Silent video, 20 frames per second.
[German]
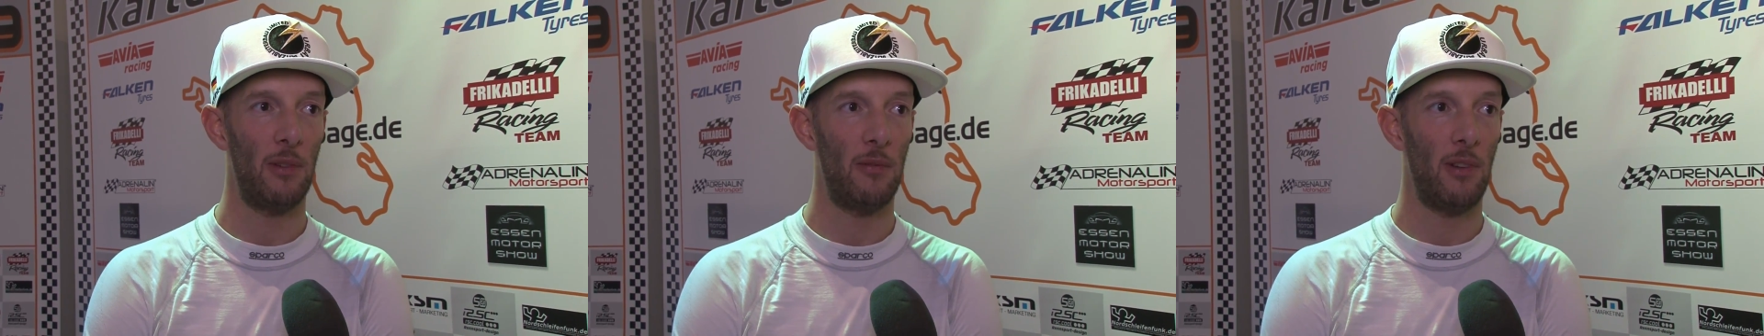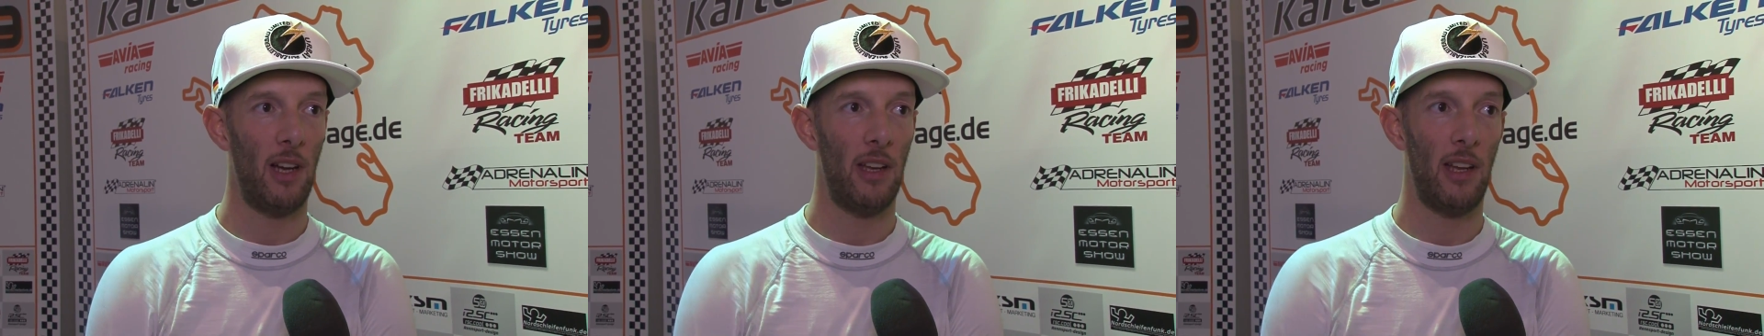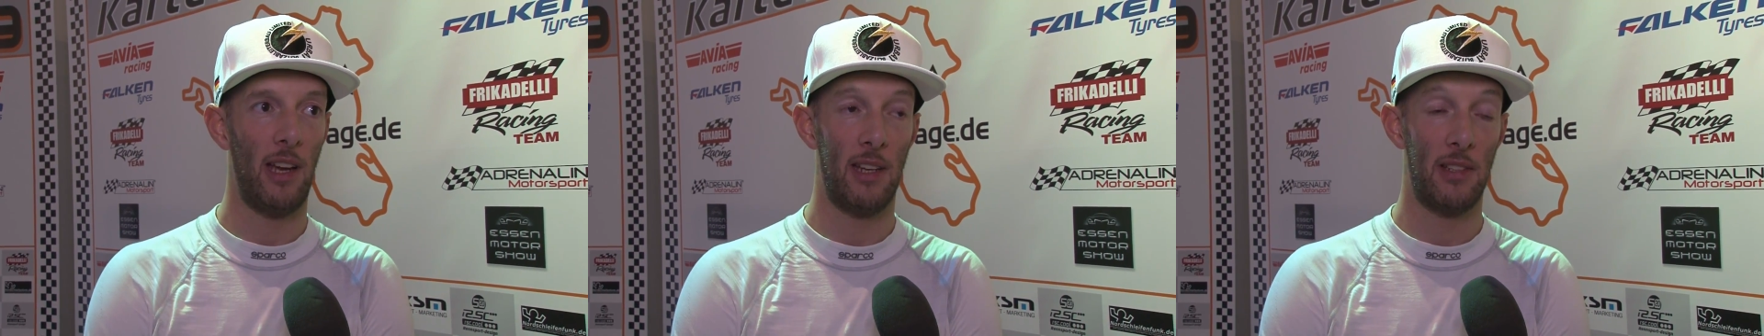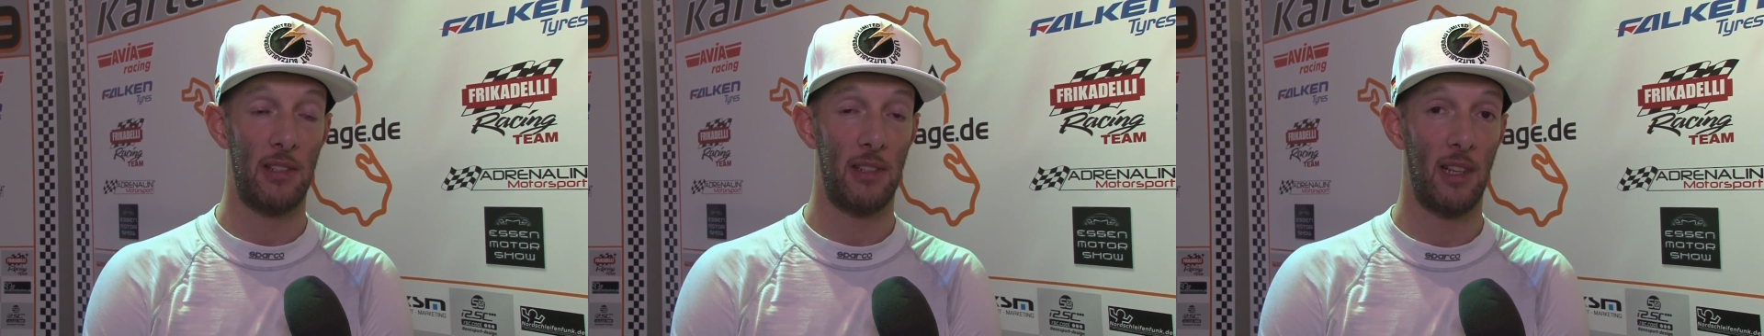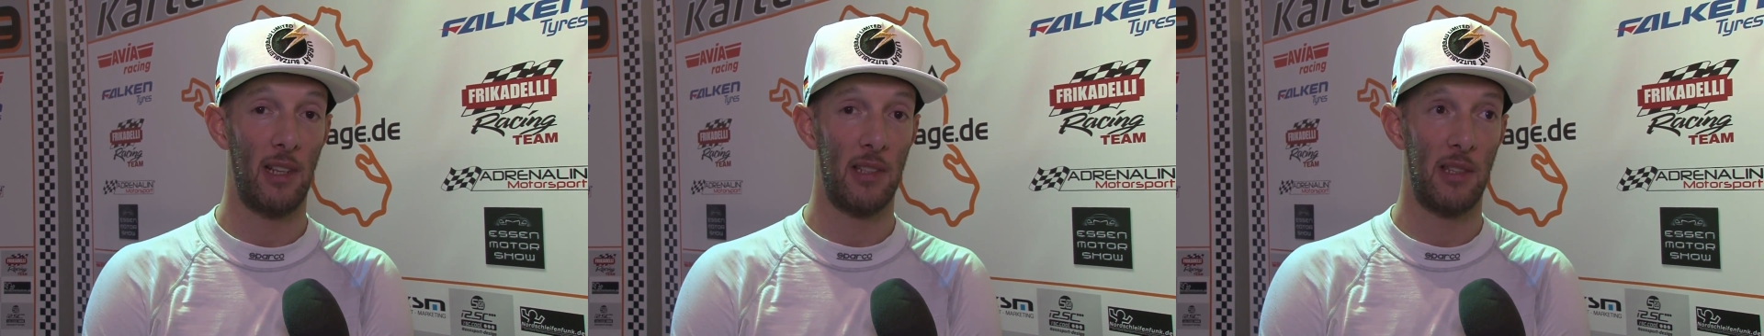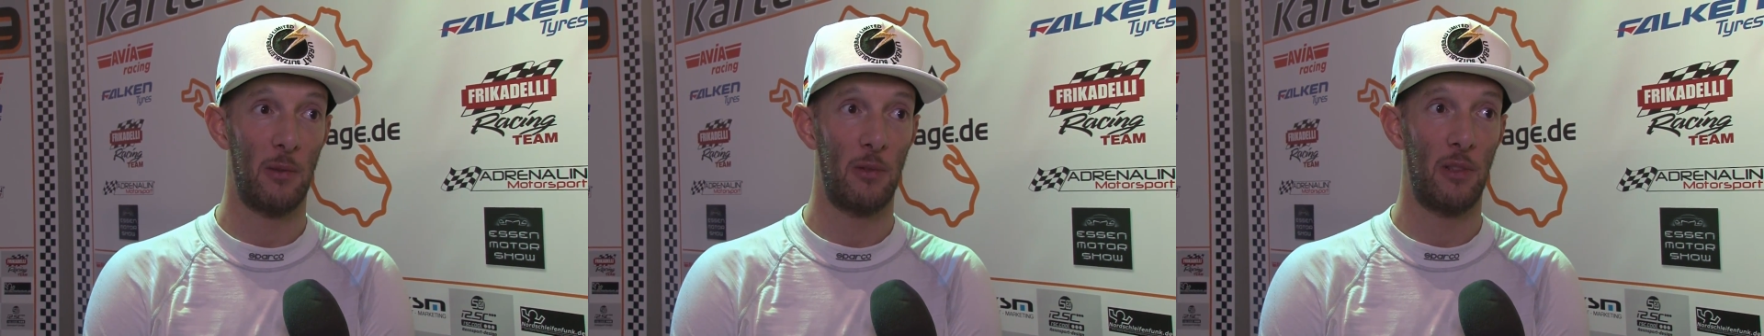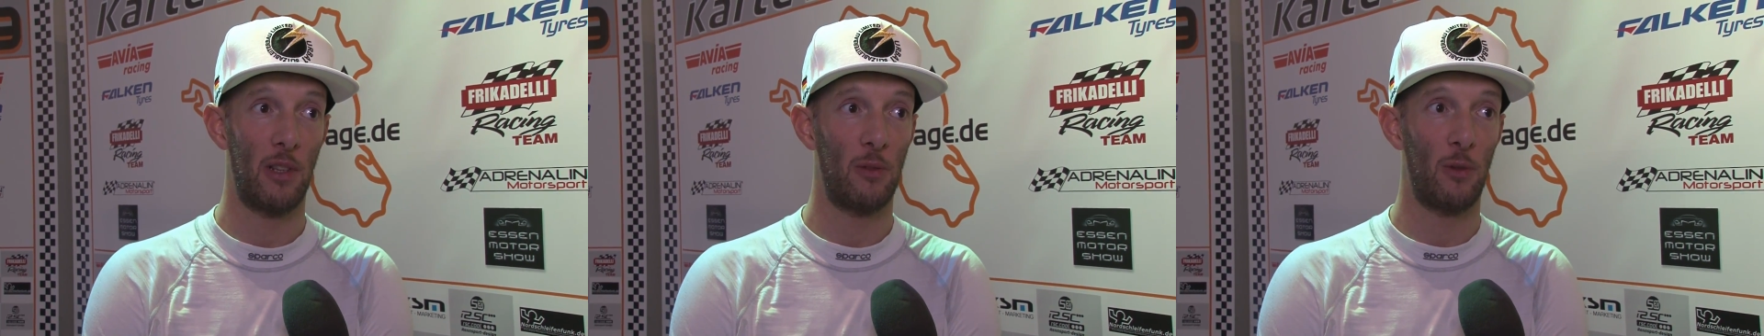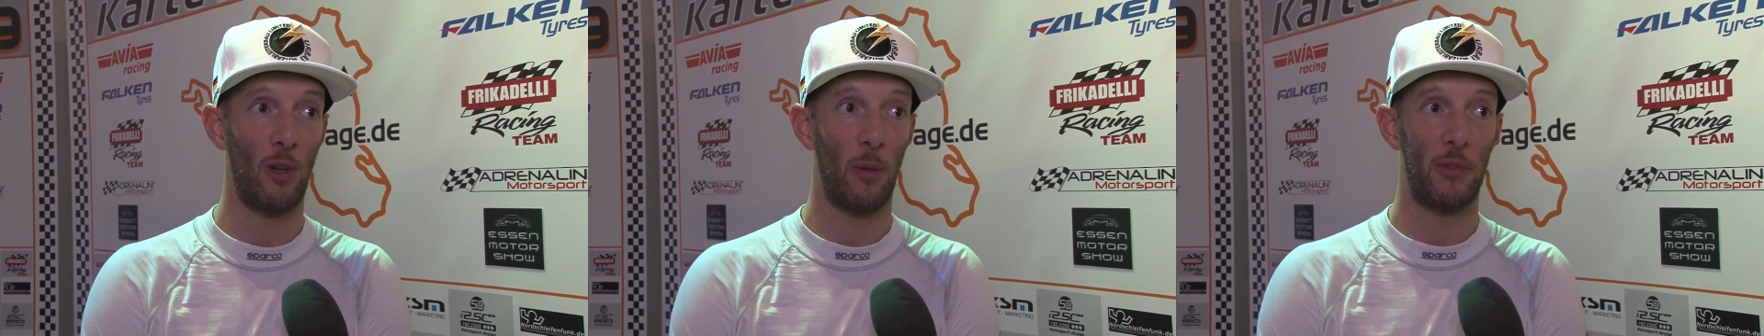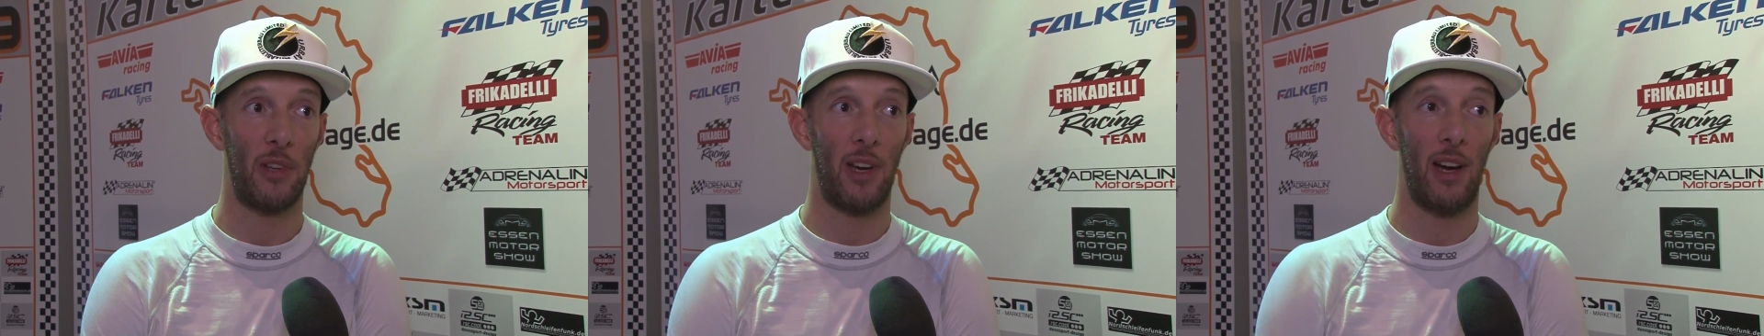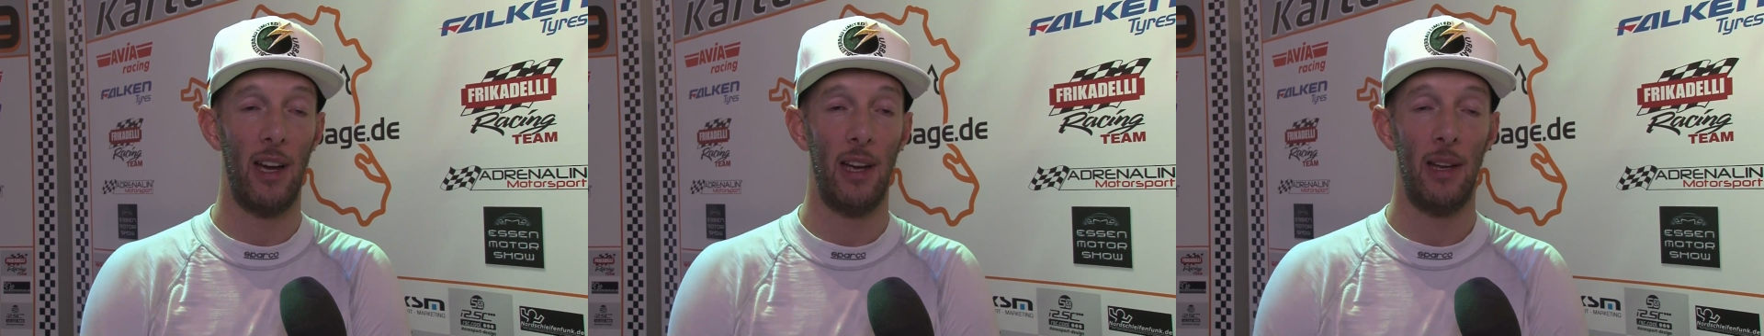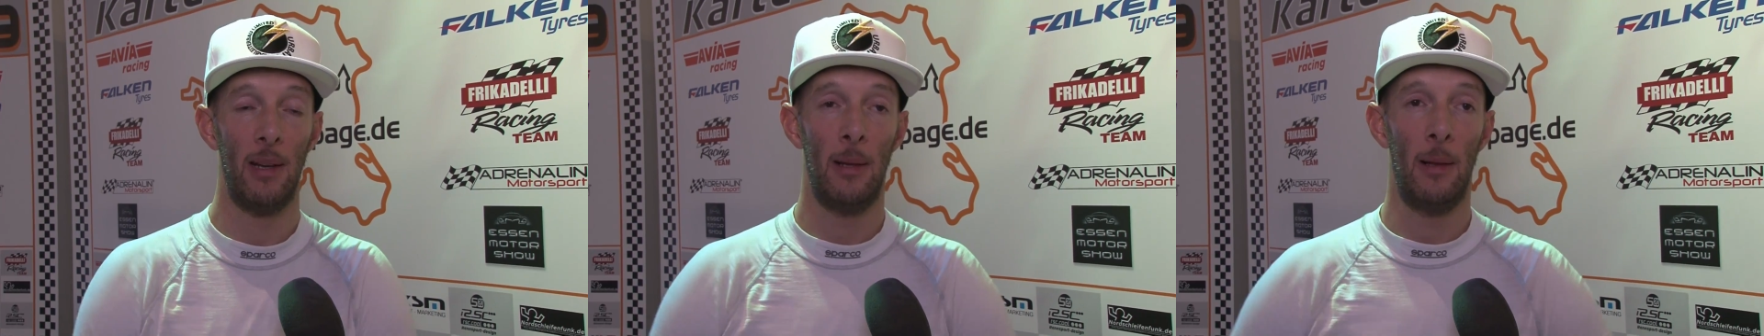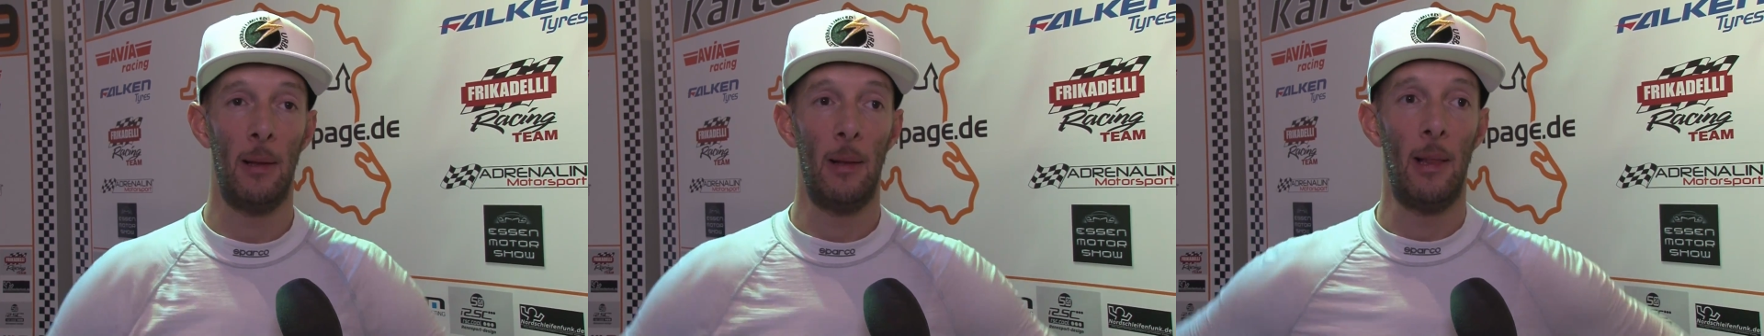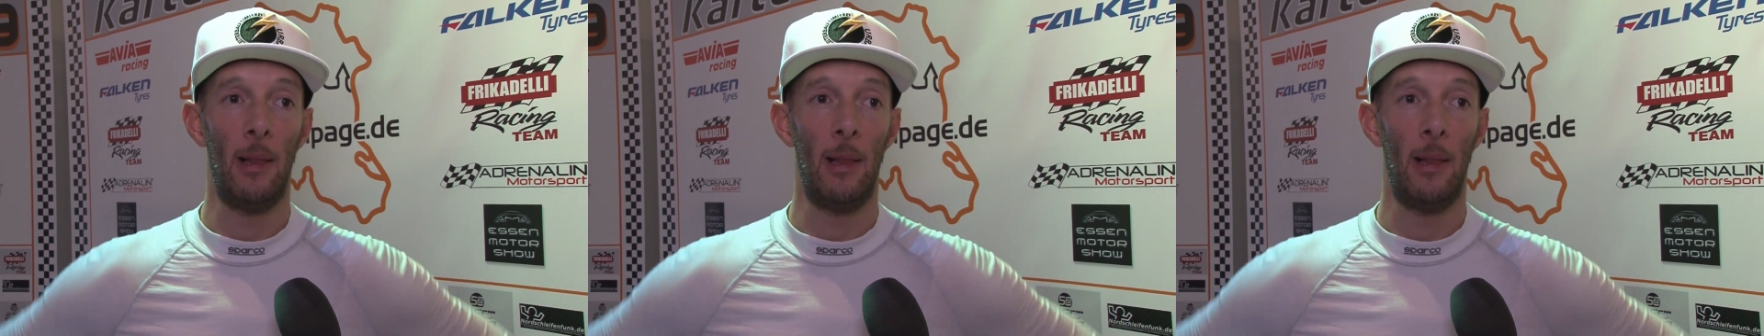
Wir waren eigentlich die ganze Zeit unter den Top 3.